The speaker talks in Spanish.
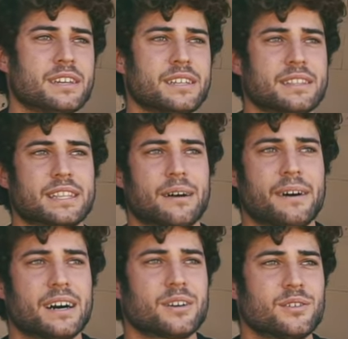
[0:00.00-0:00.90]
en
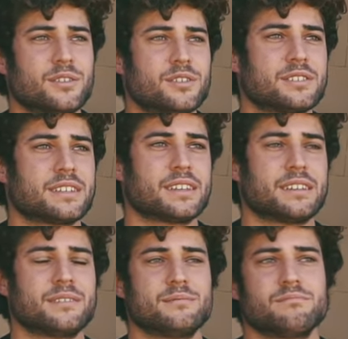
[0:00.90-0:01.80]
trabajos, en